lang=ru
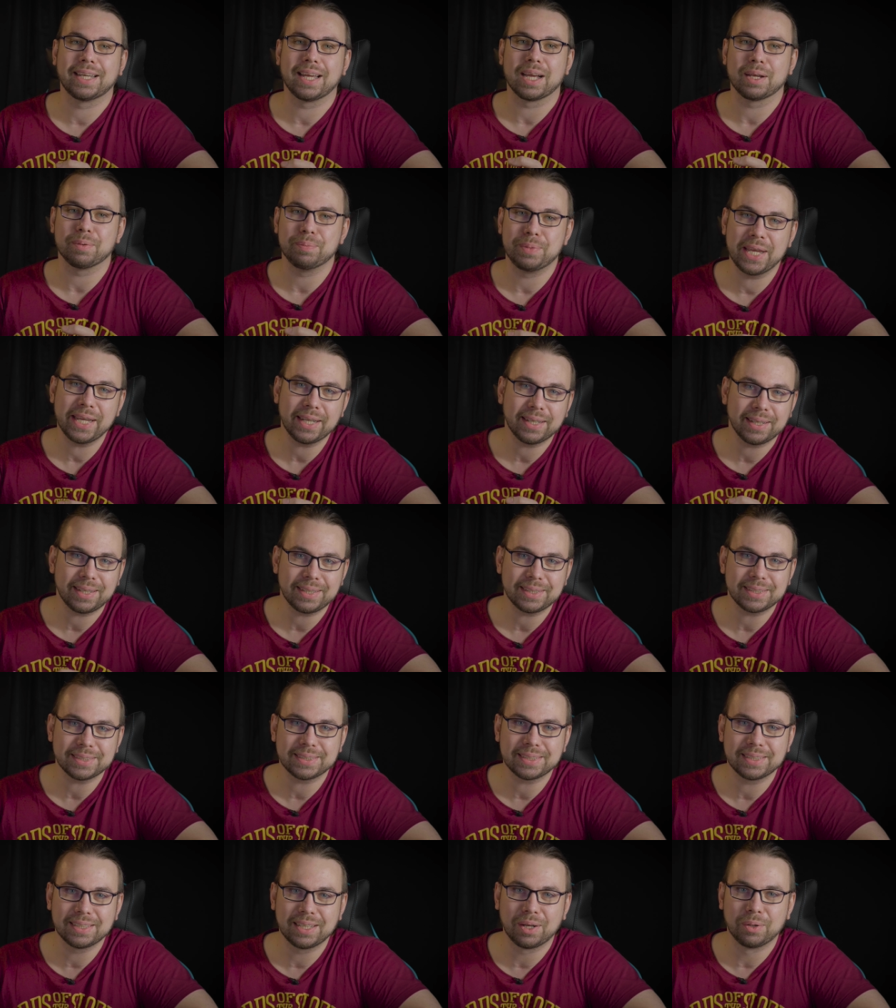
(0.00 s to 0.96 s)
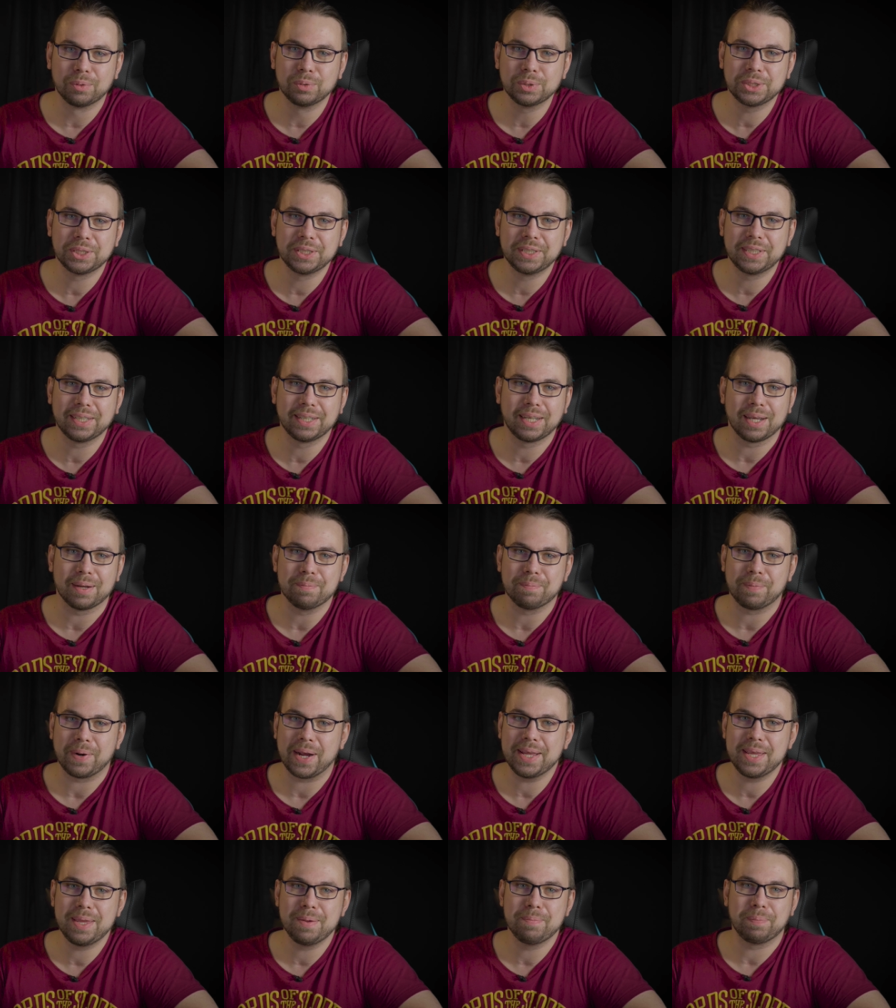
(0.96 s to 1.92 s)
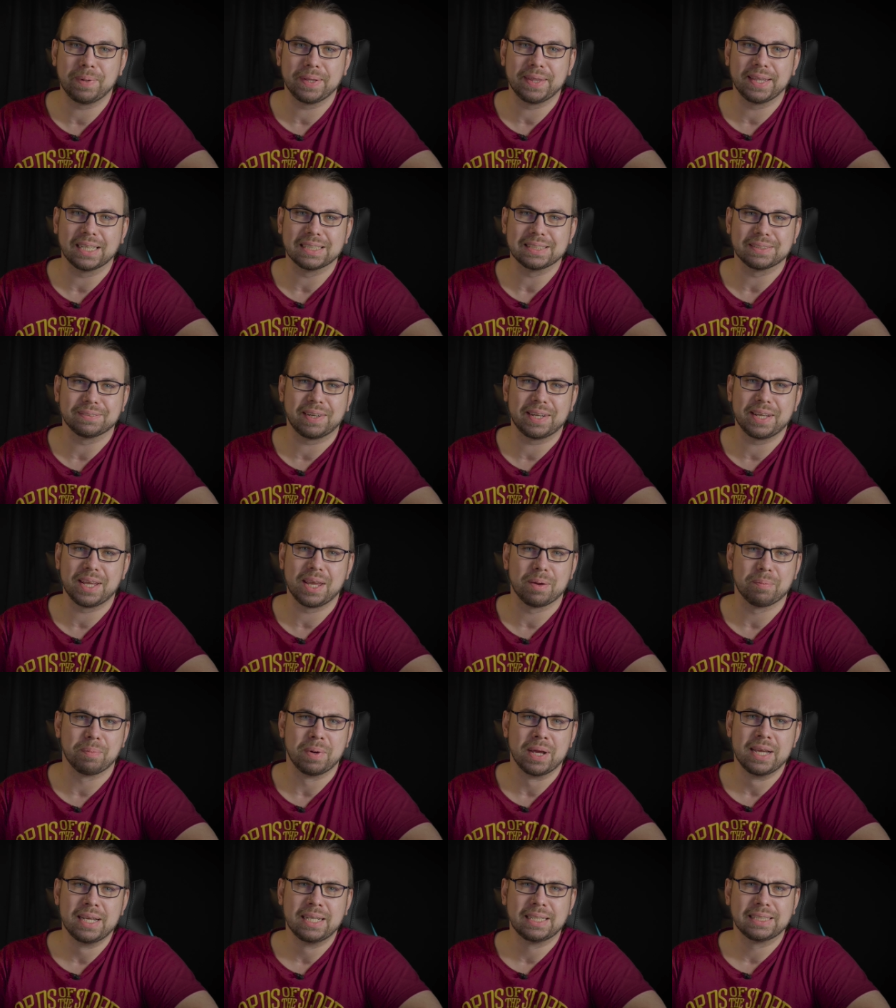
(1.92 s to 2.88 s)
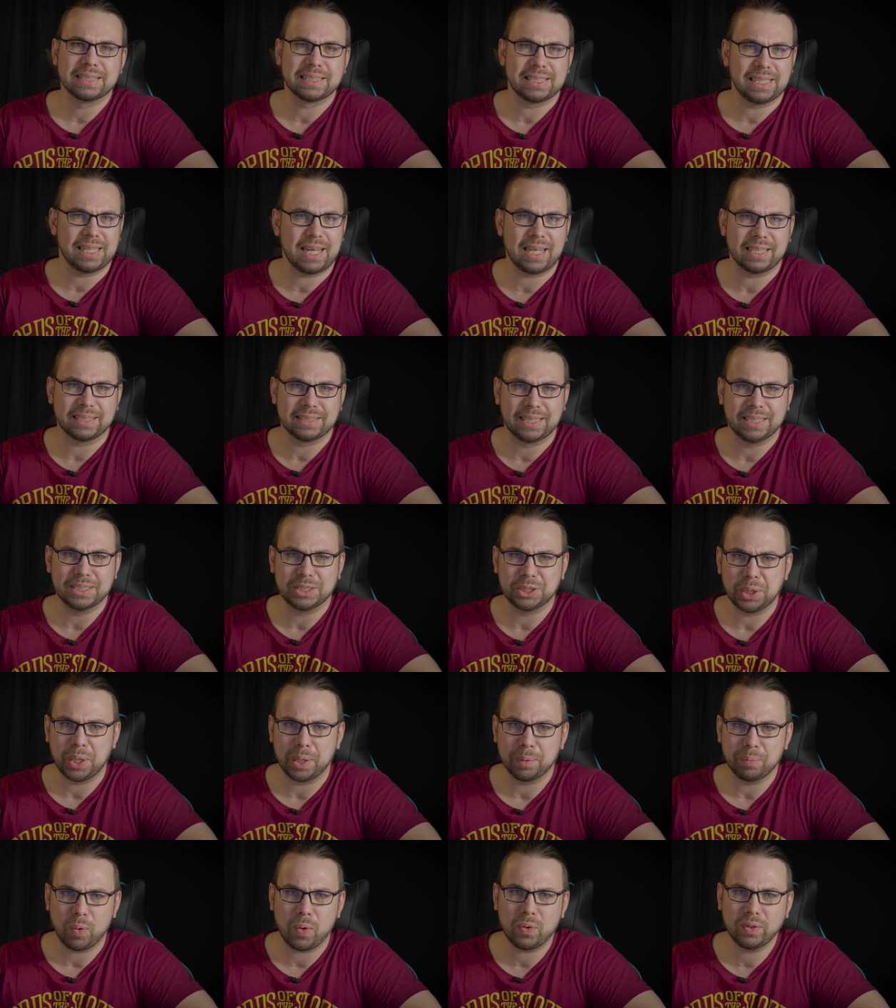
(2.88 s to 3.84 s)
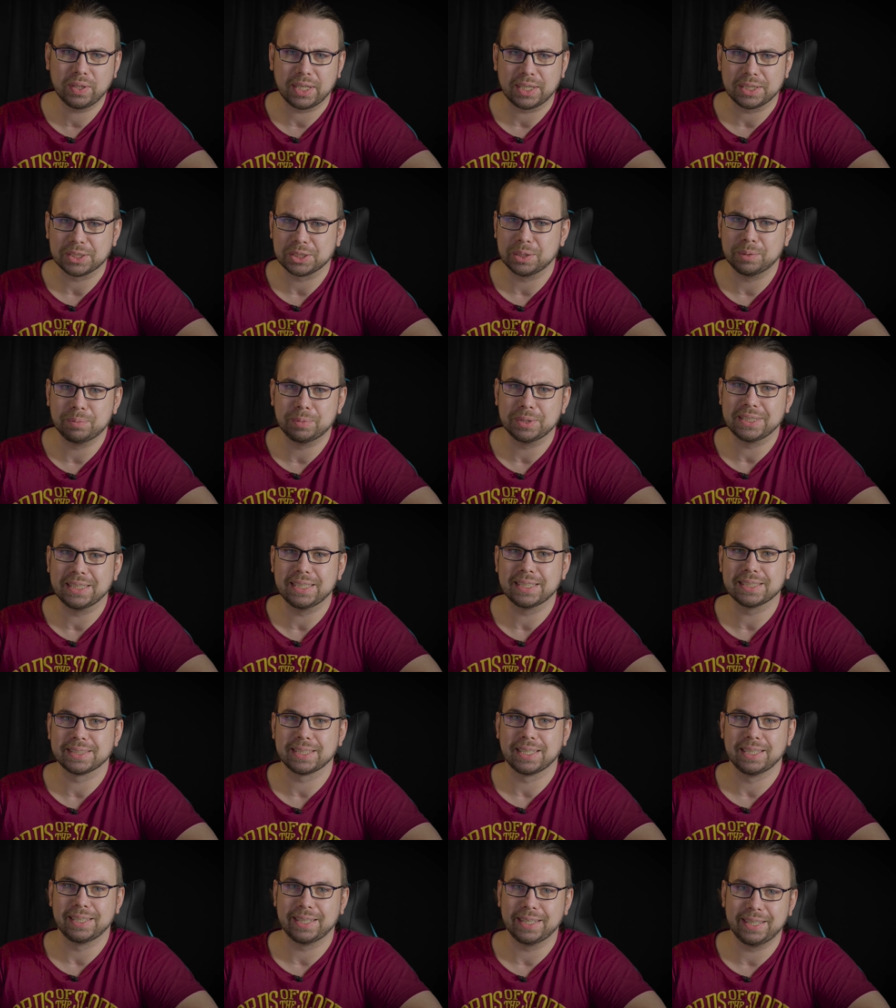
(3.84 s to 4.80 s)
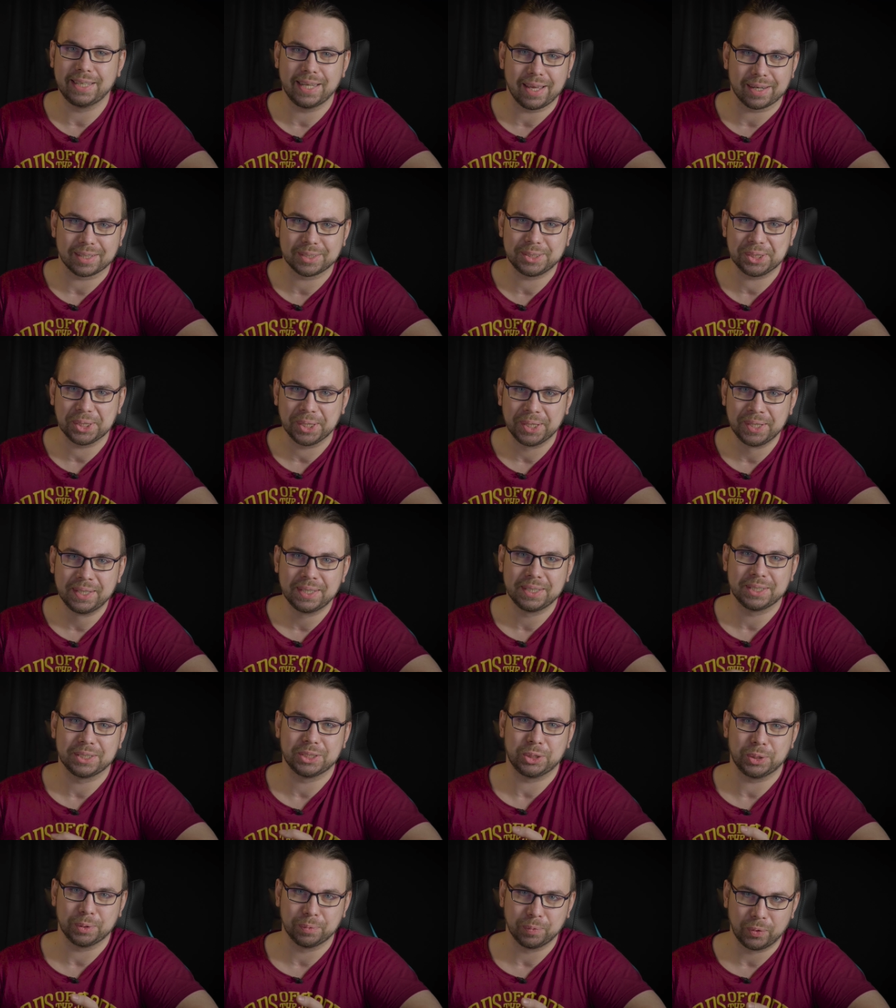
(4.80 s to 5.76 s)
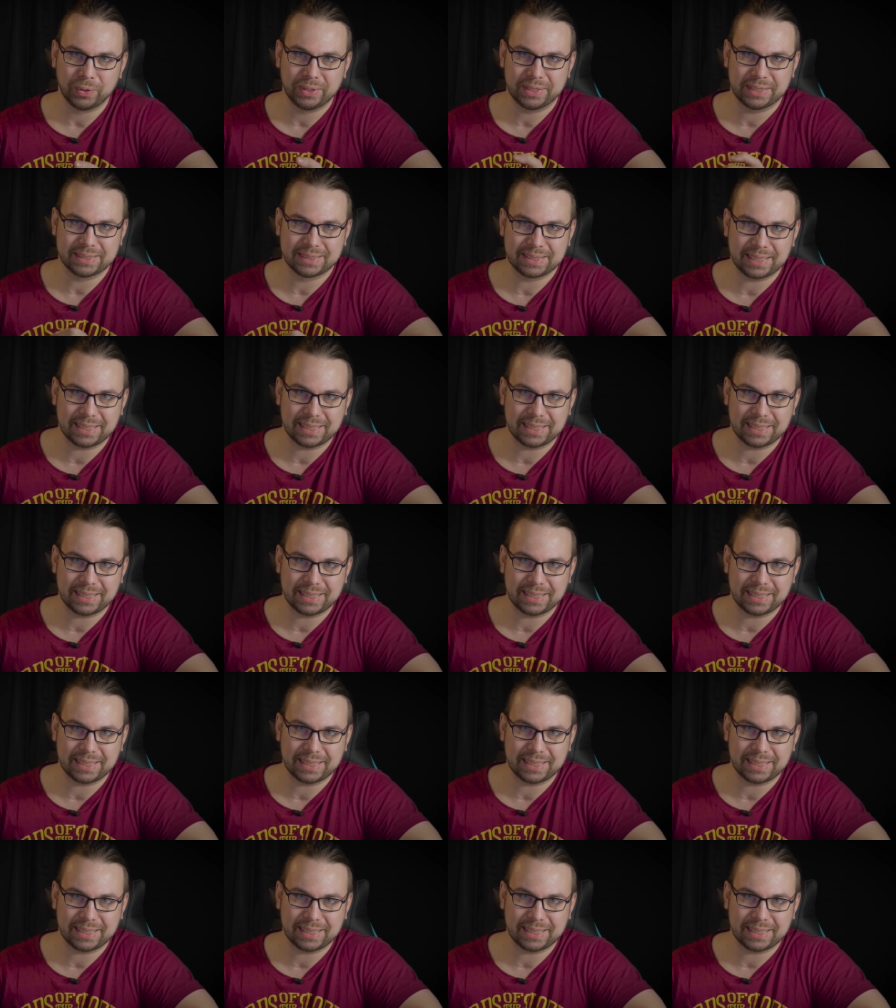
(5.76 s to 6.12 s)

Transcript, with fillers: как мне кажется, наушники компании под названием «Сладкий черепок» должны быть несколько ярче. К чему эта